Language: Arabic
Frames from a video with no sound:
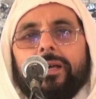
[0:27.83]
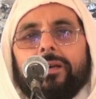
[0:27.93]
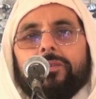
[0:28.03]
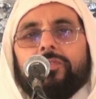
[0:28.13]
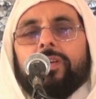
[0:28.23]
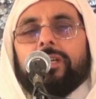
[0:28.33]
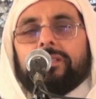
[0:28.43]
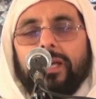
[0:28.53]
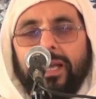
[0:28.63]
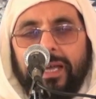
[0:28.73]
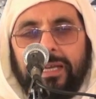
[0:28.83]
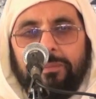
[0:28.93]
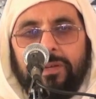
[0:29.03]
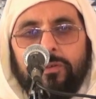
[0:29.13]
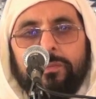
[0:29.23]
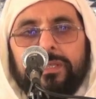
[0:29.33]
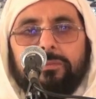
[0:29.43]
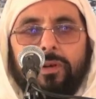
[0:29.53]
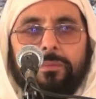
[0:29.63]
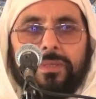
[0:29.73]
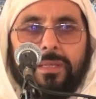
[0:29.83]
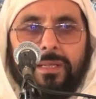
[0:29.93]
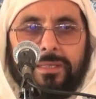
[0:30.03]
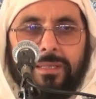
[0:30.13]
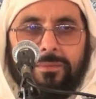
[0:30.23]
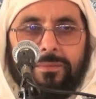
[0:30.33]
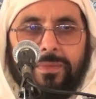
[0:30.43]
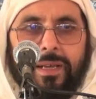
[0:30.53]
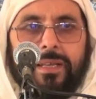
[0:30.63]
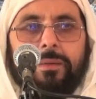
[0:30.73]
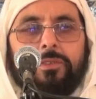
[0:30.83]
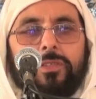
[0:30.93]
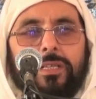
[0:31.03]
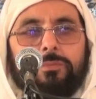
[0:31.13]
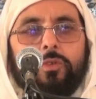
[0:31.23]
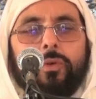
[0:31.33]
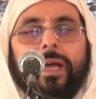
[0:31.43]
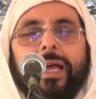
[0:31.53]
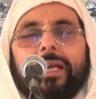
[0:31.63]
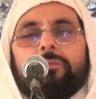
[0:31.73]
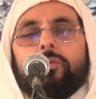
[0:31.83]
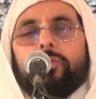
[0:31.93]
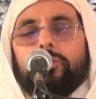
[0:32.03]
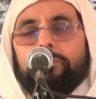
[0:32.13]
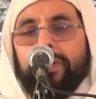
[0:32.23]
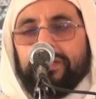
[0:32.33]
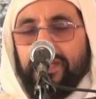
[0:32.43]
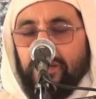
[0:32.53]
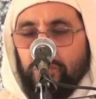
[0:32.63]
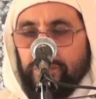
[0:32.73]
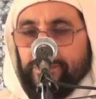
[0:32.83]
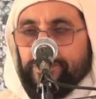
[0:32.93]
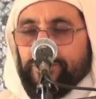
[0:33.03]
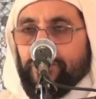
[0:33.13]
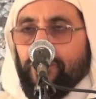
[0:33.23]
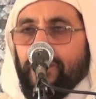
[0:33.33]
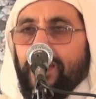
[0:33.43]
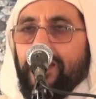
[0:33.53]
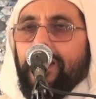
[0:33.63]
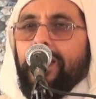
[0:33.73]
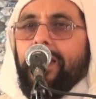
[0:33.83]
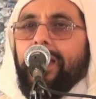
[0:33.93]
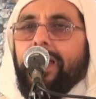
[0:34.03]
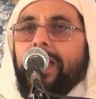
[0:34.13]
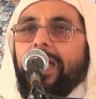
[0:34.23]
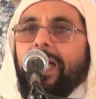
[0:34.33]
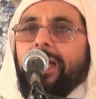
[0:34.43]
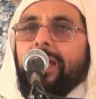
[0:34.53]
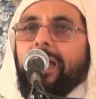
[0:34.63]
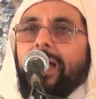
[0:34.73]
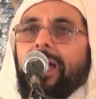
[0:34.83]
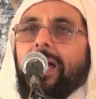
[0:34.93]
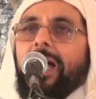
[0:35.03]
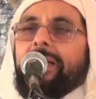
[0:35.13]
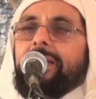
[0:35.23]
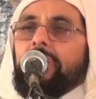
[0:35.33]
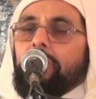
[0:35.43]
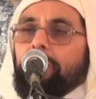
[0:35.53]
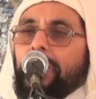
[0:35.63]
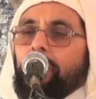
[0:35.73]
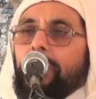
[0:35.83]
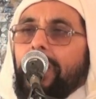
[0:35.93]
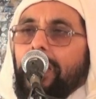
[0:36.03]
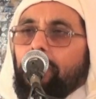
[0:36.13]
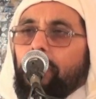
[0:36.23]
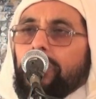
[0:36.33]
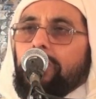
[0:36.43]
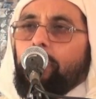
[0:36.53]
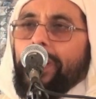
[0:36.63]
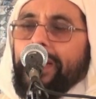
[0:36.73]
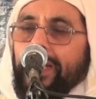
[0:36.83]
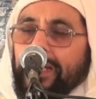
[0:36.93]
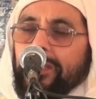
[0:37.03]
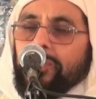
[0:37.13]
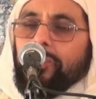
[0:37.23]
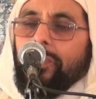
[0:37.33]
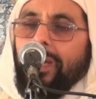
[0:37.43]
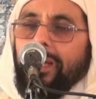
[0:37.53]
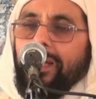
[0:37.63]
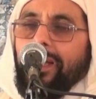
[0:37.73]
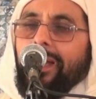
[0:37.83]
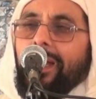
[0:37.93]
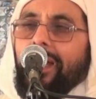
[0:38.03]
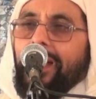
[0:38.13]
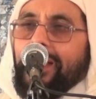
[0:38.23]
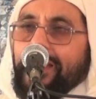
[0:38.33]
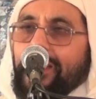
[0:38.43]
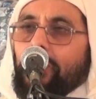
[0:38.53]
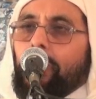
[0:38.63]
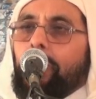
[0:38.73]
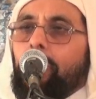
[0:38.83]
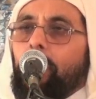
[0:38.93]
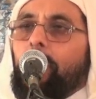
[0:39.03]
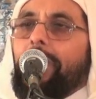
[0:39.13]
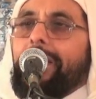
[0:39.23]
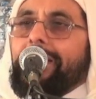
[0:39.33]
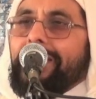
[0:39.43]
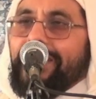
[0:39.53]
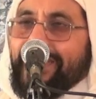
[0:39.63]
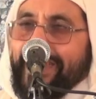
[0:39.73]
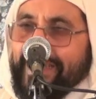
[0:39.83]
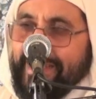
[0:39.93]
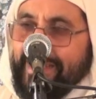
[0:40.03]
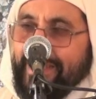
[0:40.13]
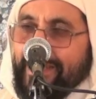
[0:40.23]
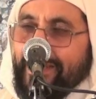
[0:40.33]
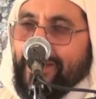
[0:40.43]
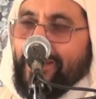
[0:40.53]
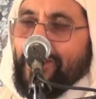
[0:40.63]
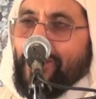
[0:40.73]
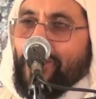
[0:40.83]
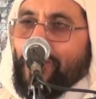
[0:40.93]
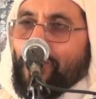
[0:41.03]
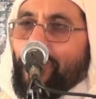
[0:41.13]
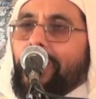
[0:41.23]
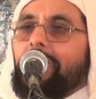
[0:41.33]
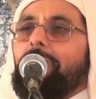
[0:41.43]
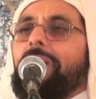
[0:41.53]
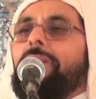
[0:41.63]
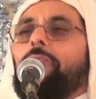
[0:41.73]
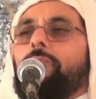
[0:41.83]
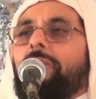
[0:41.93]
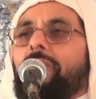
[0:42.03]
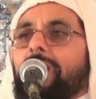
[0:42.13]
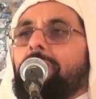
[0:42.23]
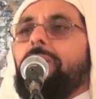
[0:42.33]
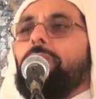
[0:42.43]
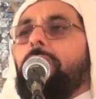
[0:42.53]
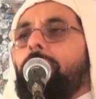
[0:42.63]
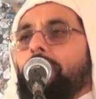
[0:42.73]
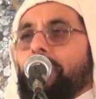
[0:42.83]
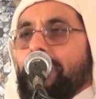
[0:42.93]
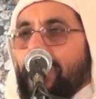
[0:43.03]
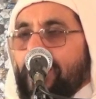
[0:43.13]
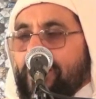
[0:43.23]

فيه ترغيب لأمة محمد صلى الله عليه وسلم النبي صلى الله عليه وسلم يرغب أمته على أن يضمنوا لأنفسهم ويحرصوا على هذه الأمور الست فيضمن لهم فيضمن لهم الجنة